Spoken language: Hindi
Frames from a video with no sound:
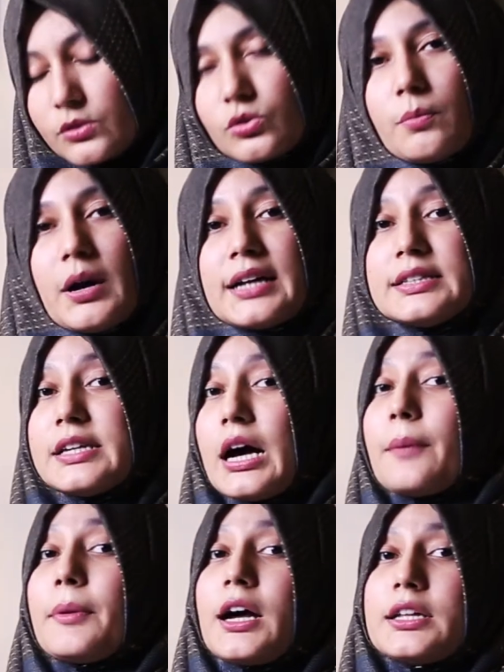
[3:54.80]
तो बात
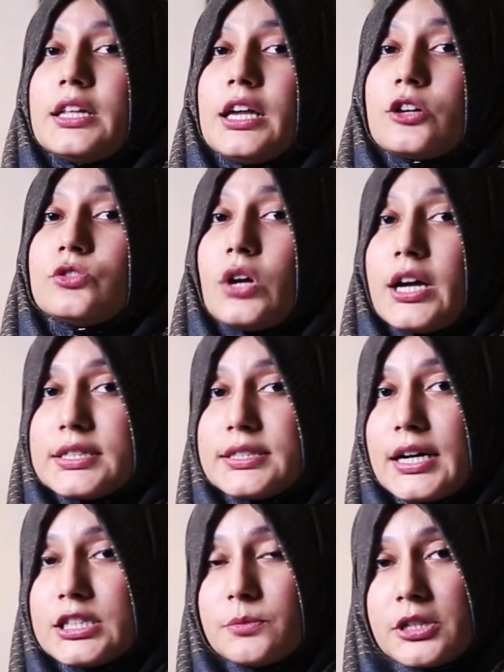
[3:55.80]
यहाँ पर आती है कि जो
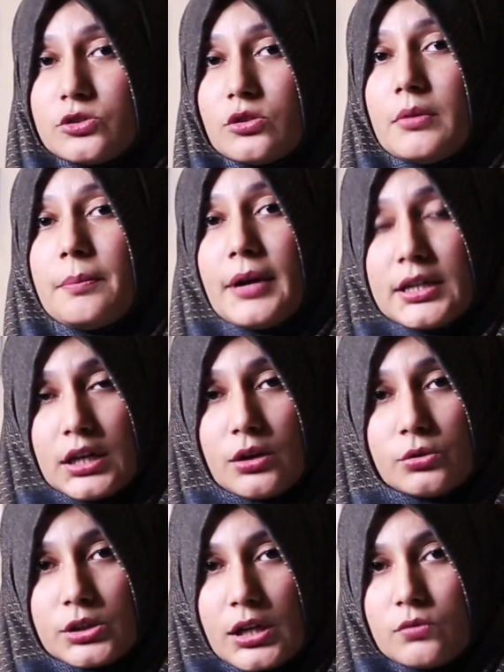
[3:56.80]
एहसास बच्चों में पैदा
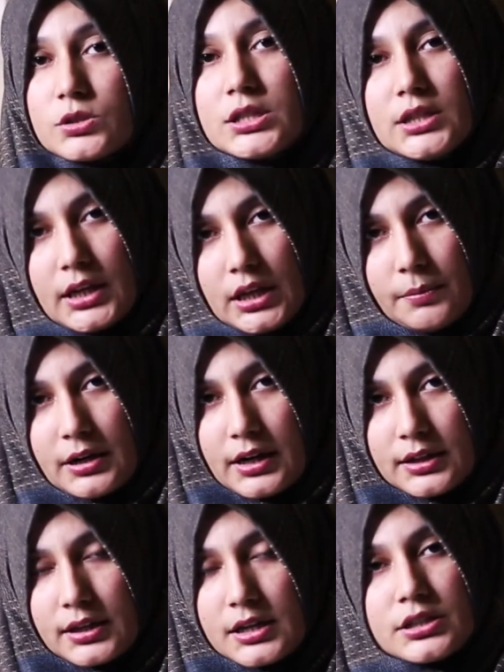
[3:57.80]
होता है वो ज़िंदगी भर
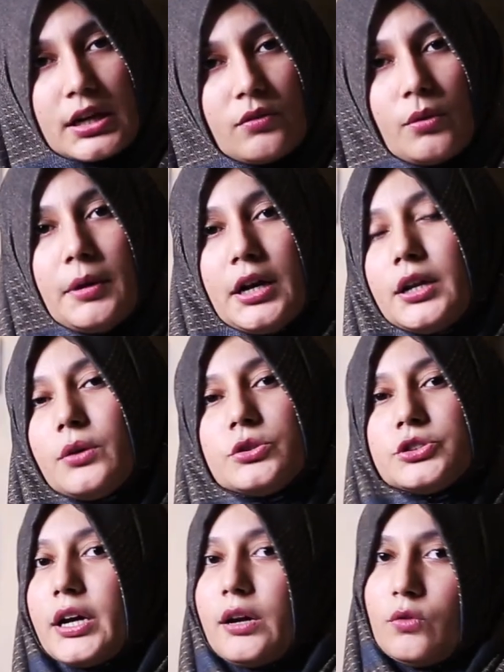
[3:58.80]
रहता है चाहे वो बेटी हो
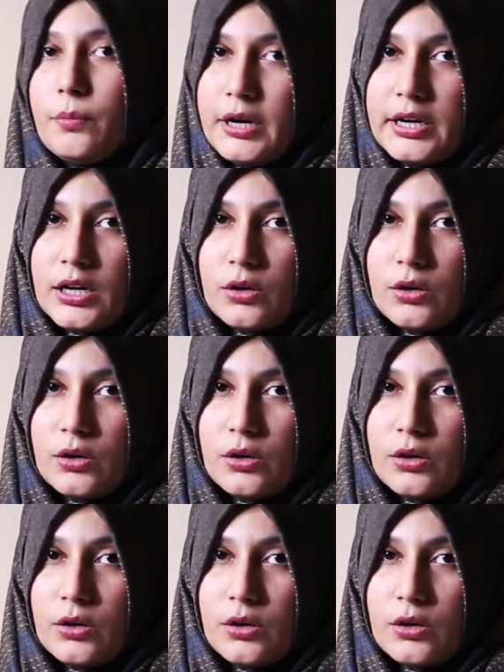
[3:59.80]
चाहे वो बेटा